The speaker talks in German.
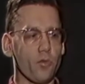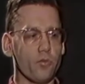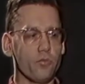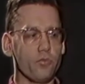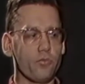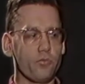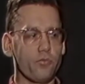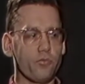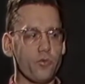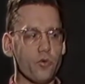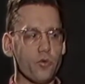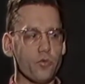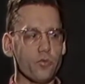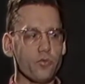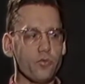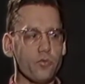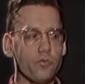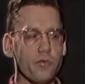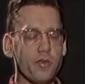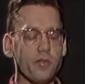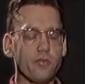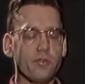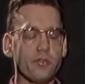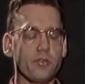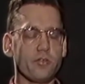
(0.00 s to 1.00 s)
Und für
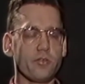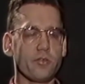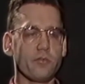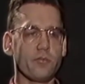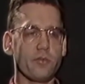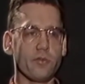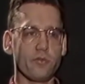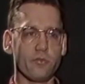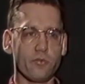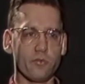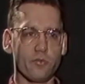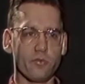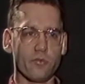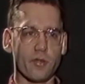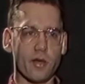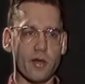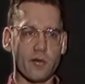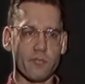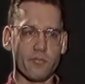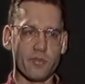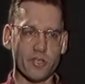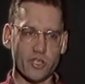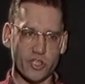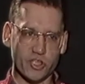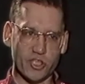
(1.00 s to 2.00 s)
uns wesentlich ist gewesen zu
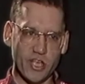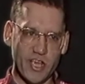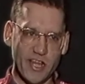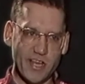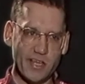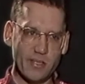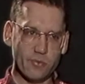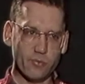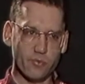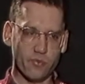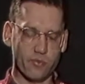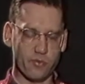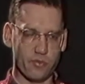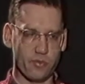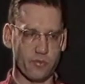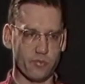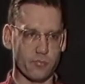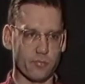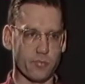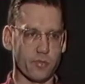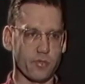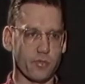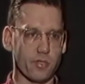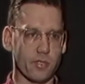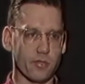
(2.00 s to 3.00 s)
sagen, wir stellen uns
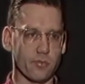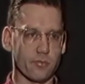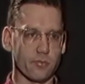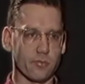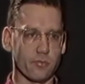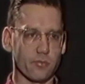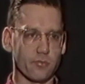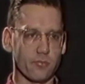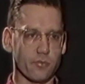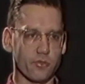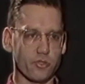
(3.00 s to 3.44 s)
diesen Bedingungen.